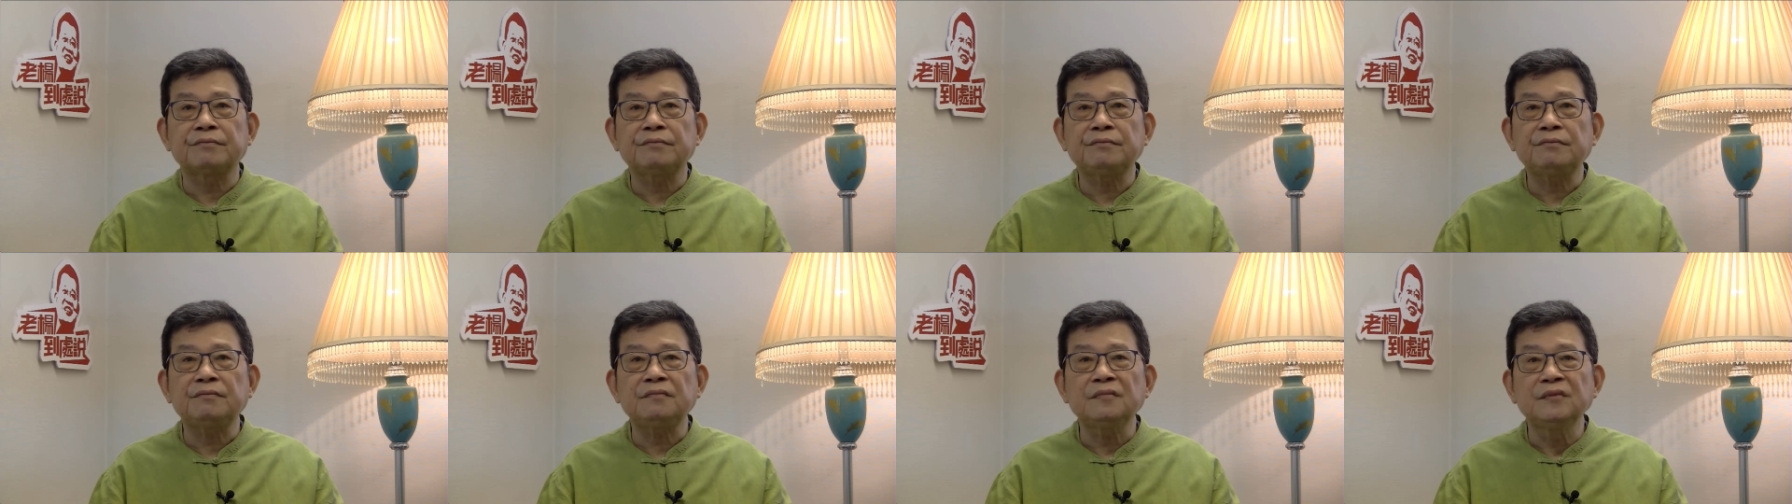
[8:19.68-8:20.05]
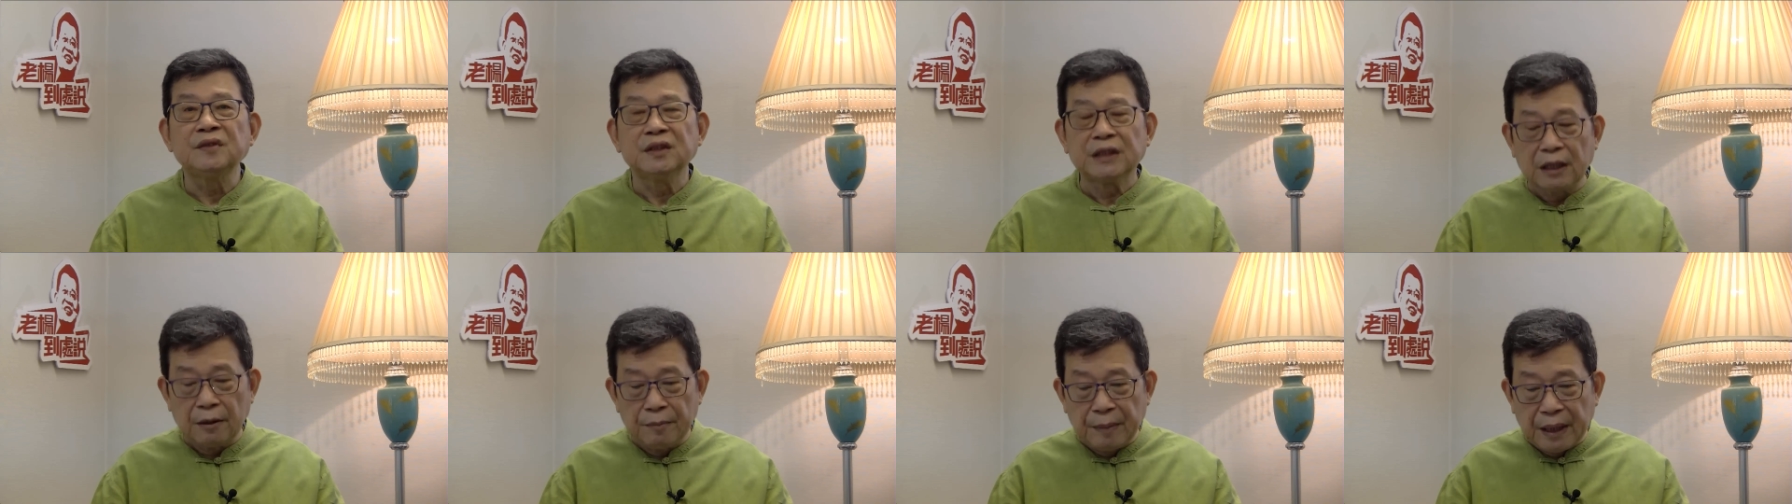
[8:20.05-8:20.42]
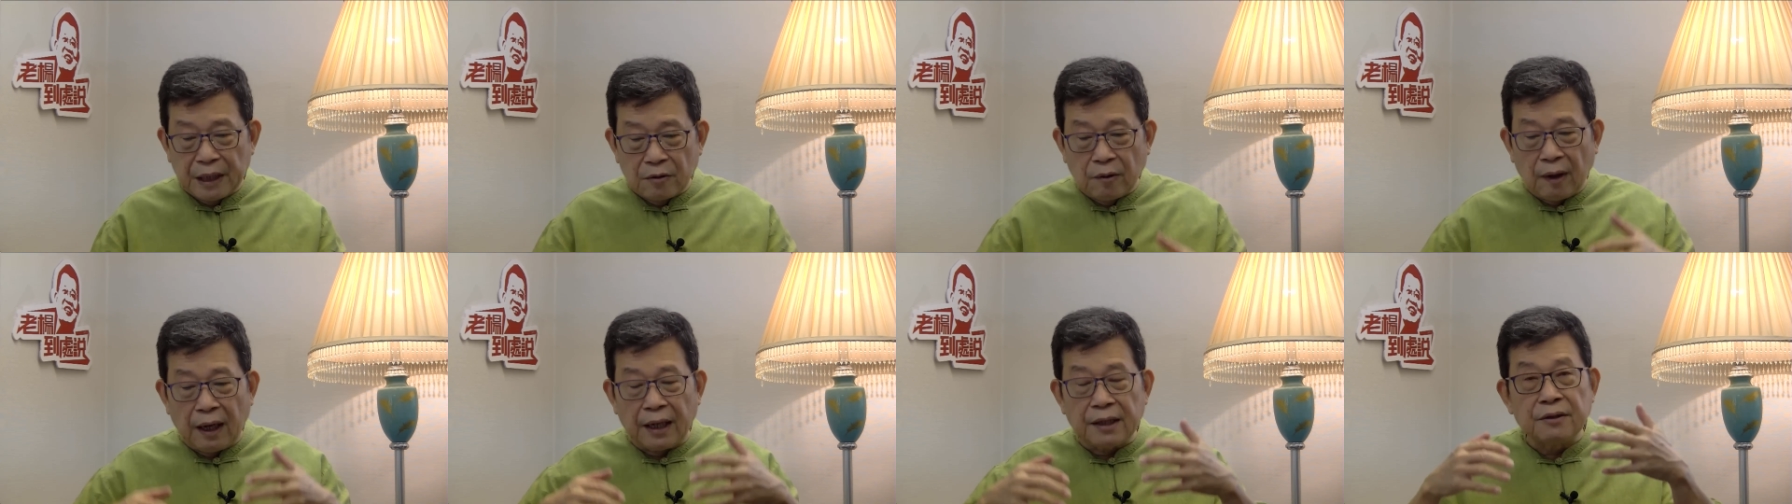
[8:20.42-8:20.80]
当然，美国
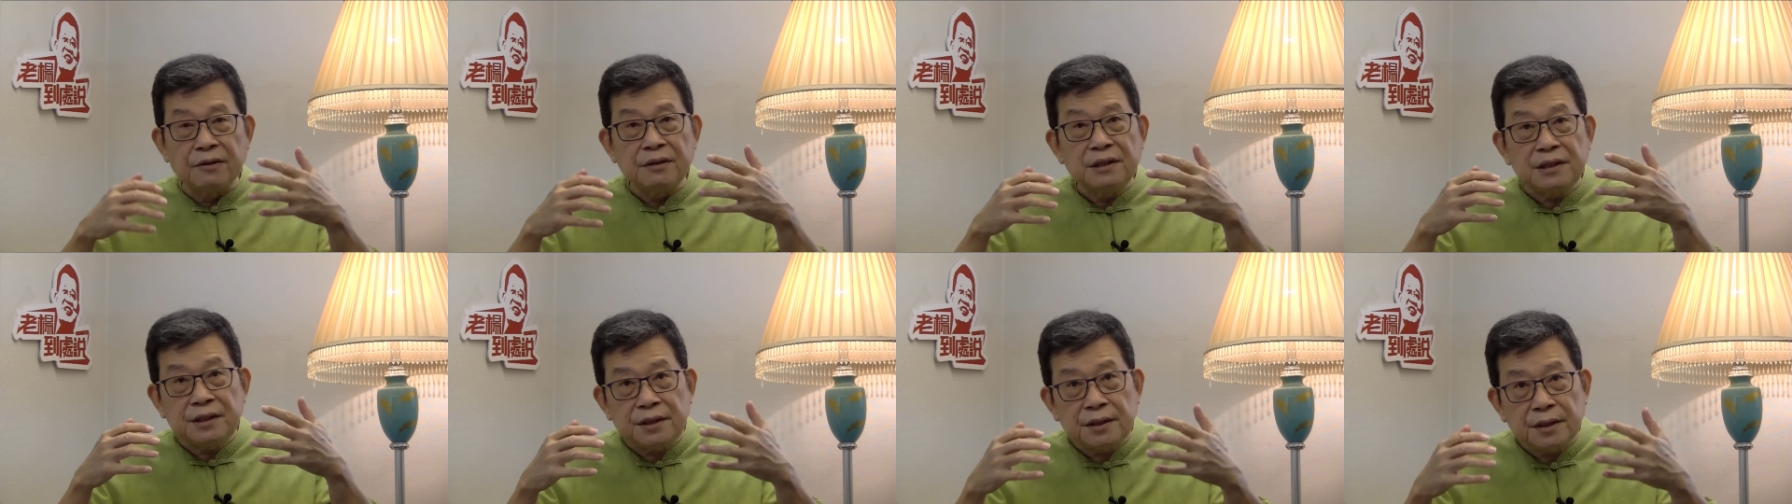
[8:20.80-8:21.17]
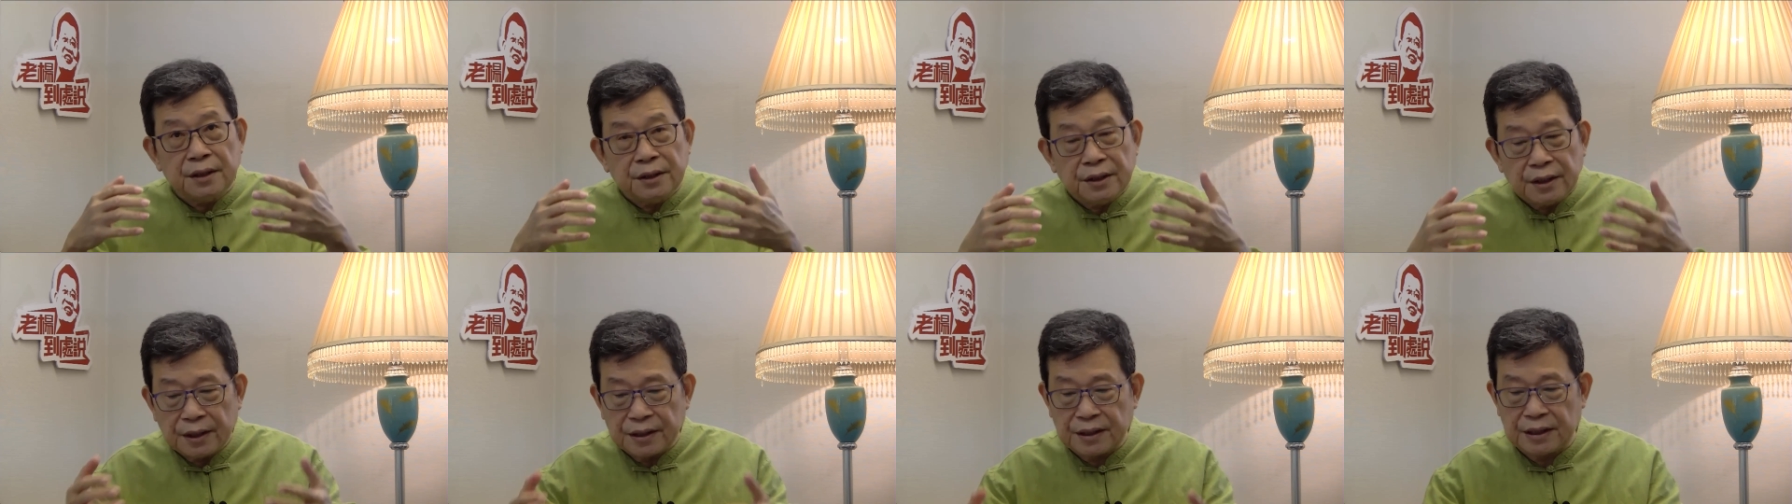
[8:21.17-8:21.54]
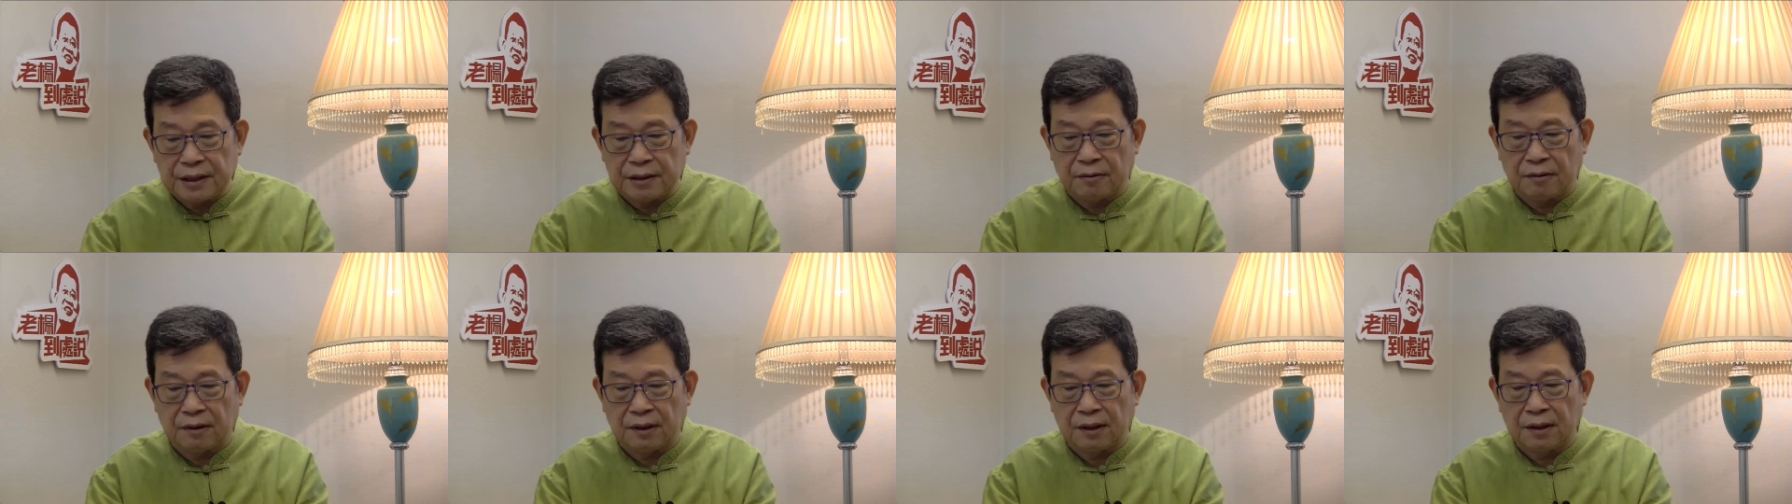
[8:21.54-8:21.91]
还有一系列的计
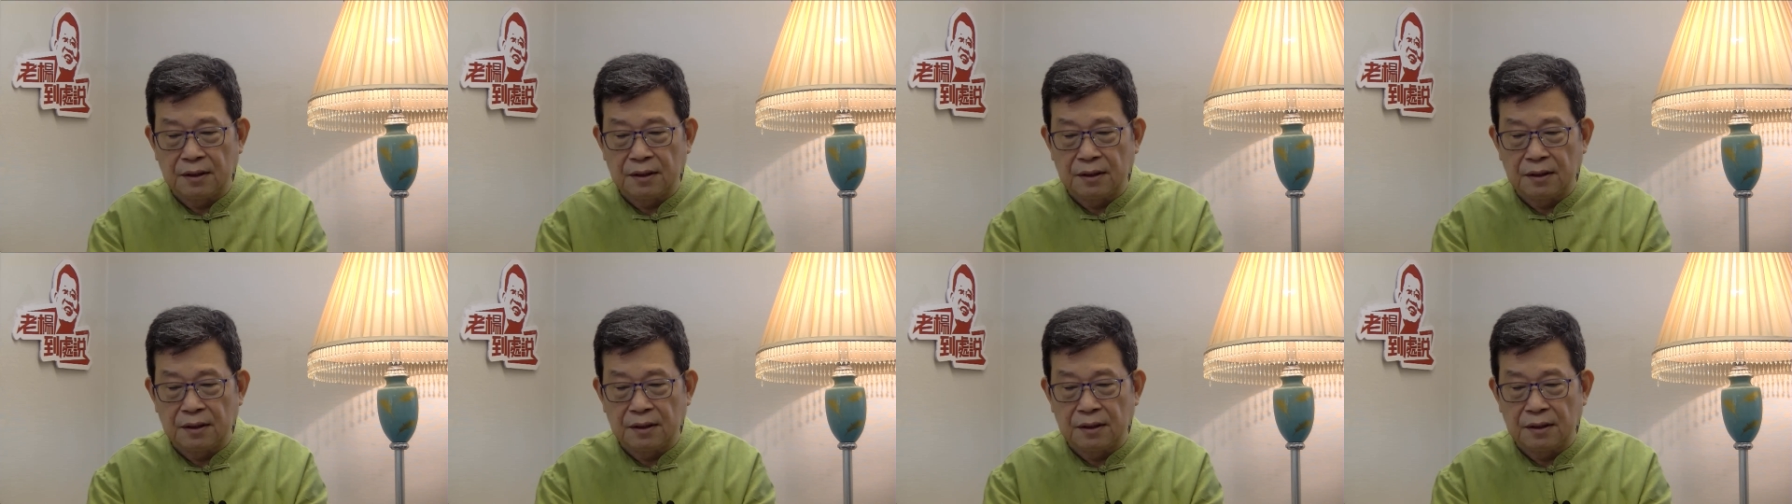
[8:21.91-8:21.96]
划。